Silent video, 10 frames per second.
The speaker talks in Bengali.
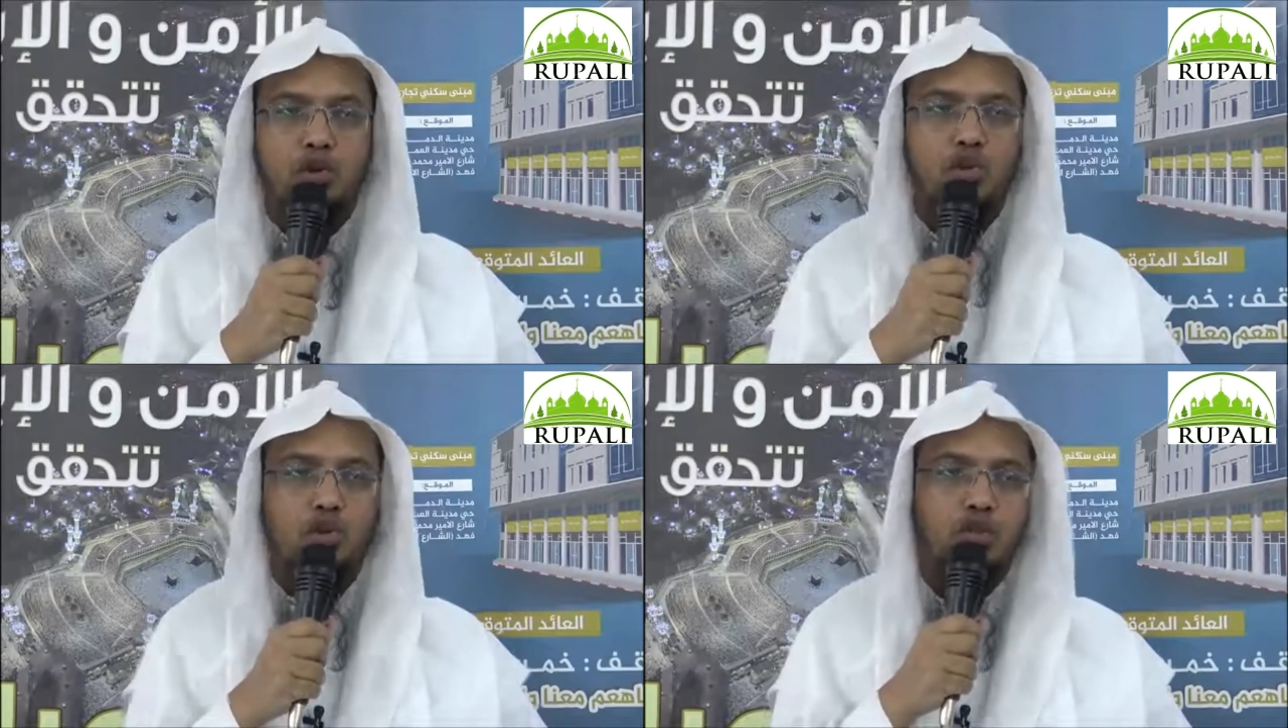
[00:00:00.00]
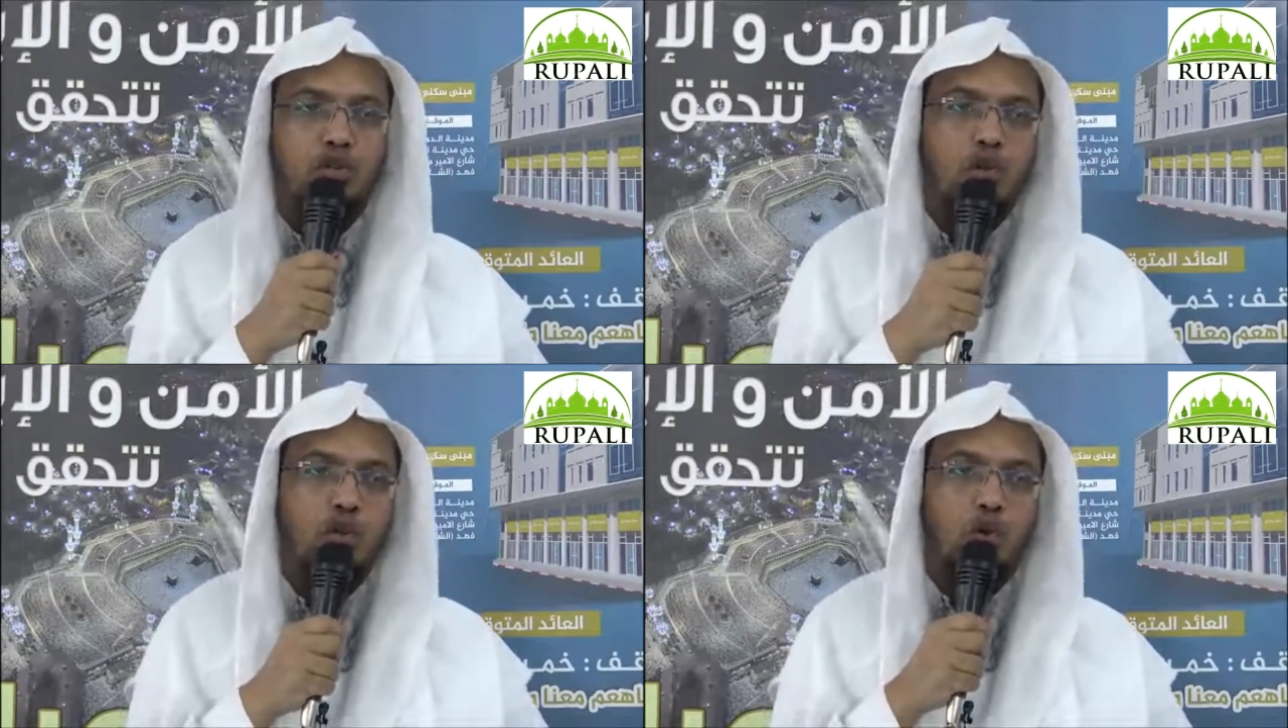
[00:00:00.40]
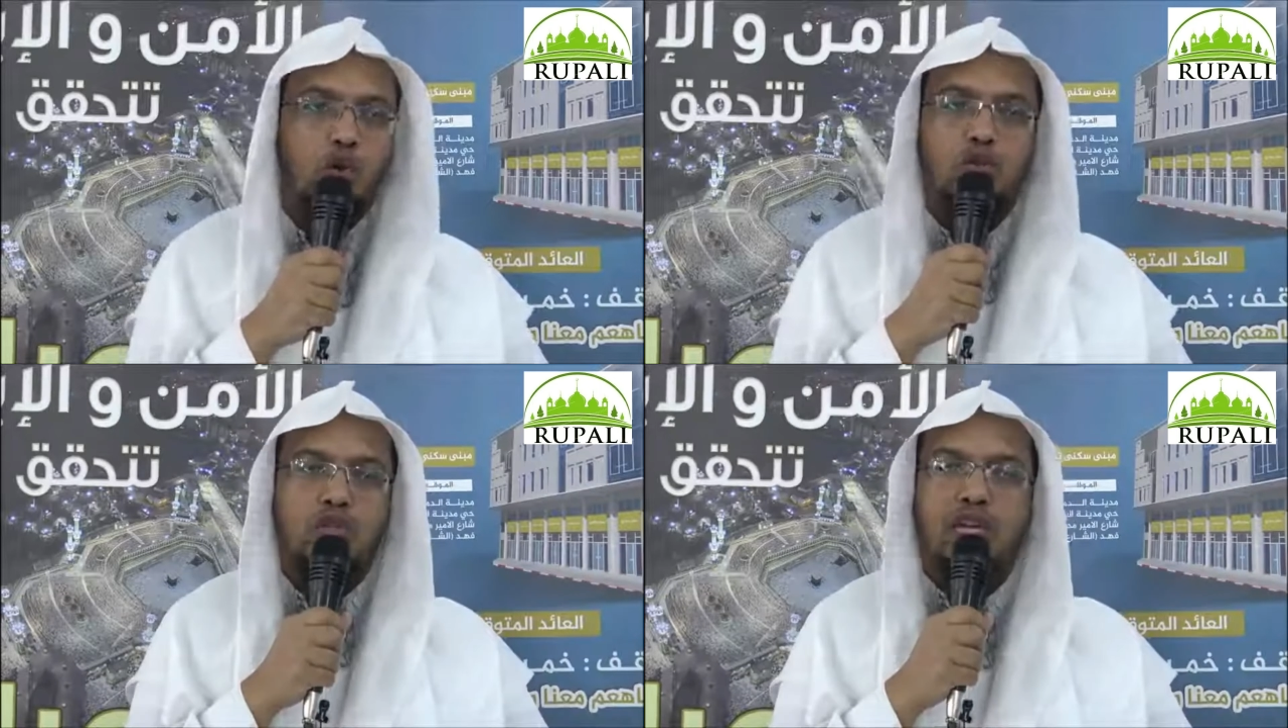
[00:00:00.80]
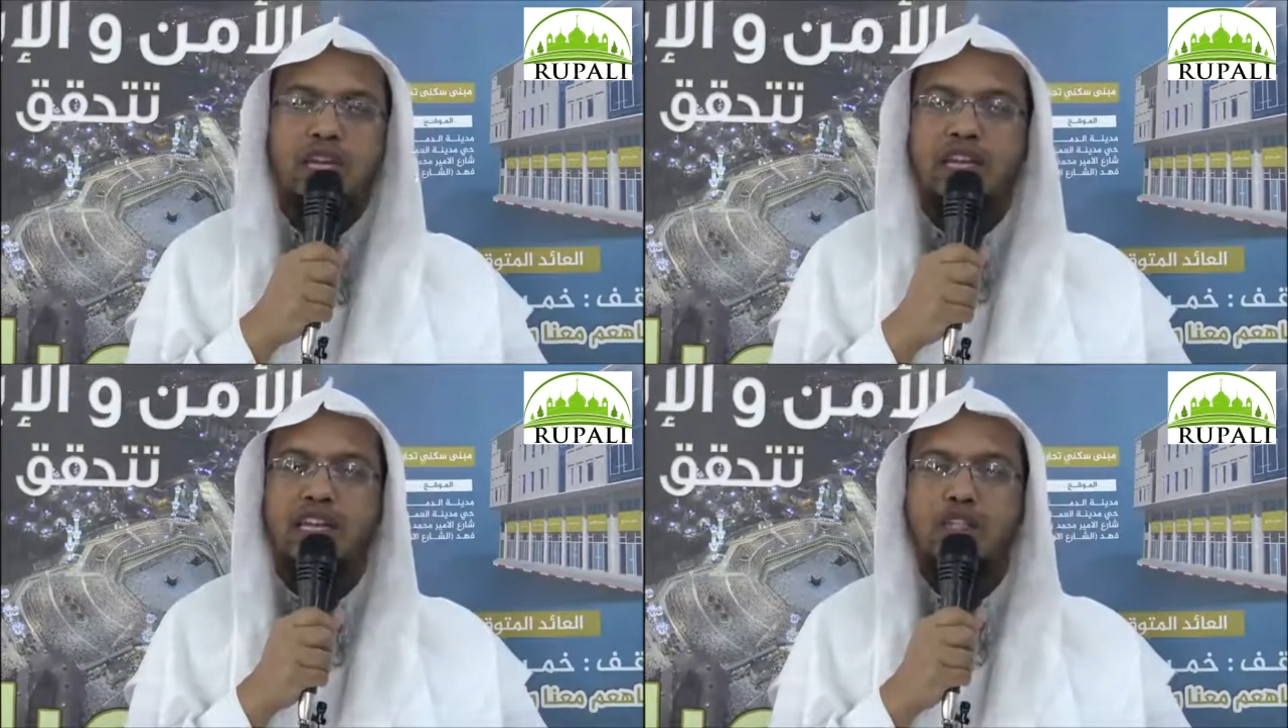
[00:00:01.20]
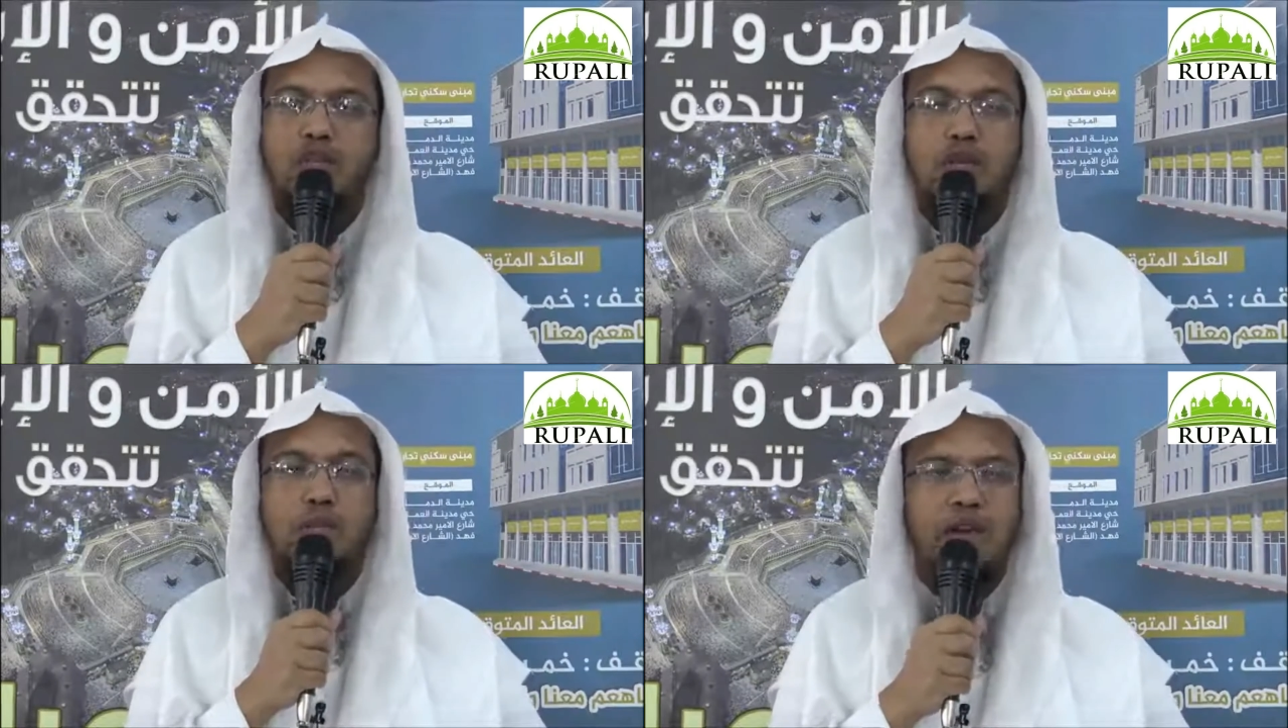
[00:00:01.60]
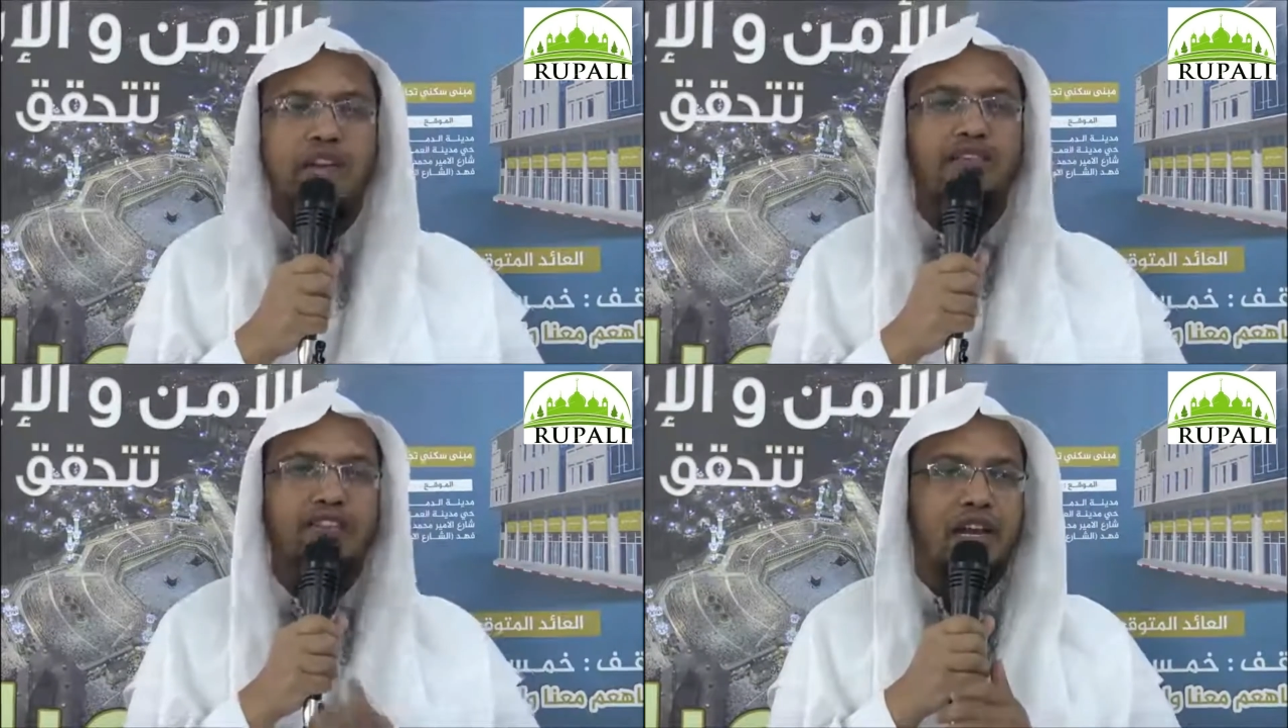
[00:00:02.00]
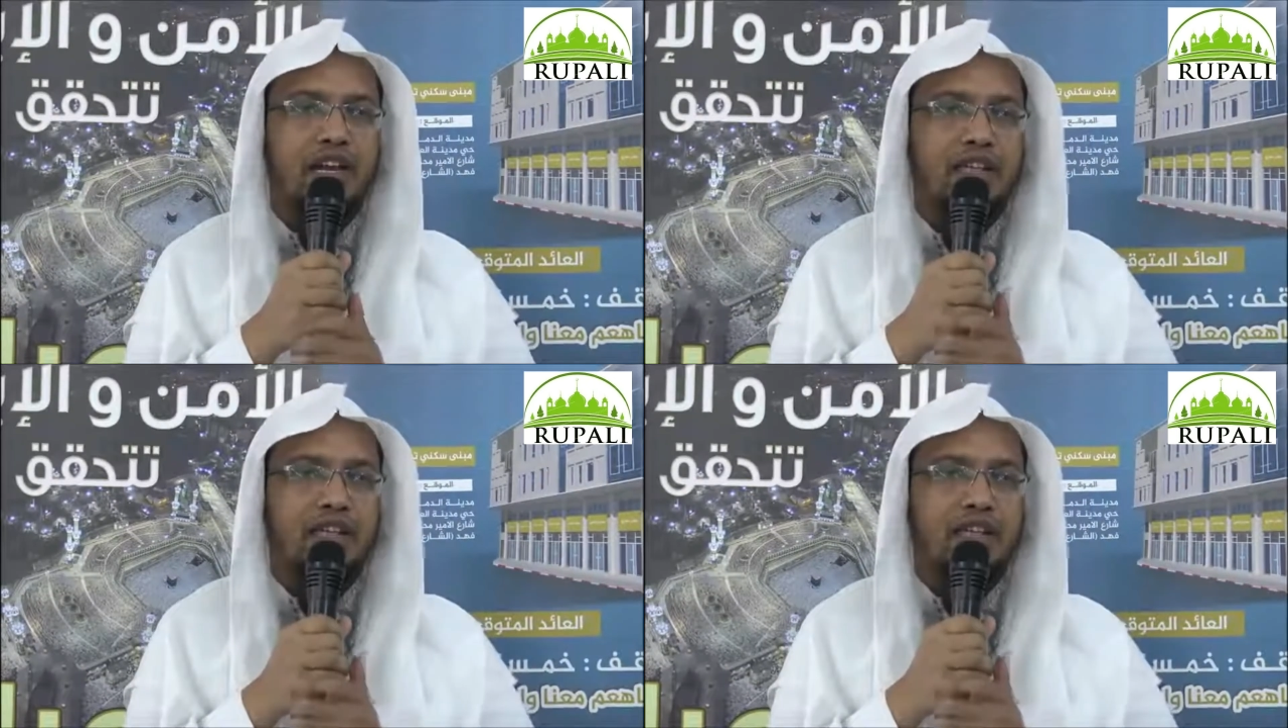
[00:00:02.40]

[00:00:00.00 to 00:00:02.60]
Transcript: ইবনে হেব্বান এই বিশুদ্ধ সূত্রে বর্ণিত হয়েছে